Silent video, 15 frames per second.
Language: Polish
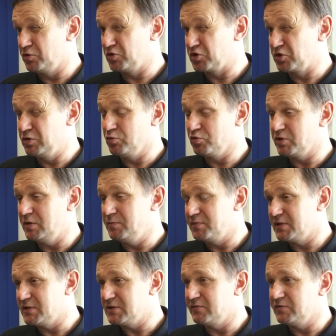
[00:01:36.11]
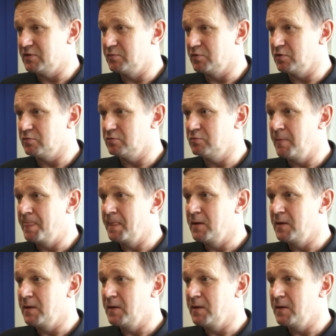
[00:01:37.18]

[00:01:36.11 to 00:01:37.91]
trzy duże imprezy w tym roku,